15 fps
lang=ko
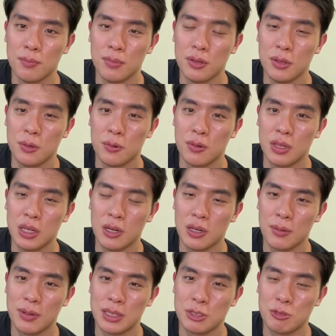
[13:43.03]
브이로그는
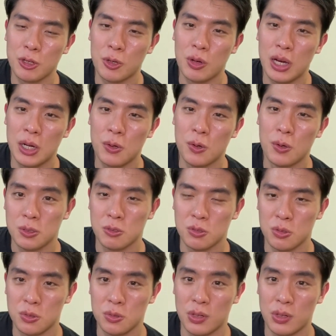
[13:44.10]
이렇게 마치려고 하고 구독,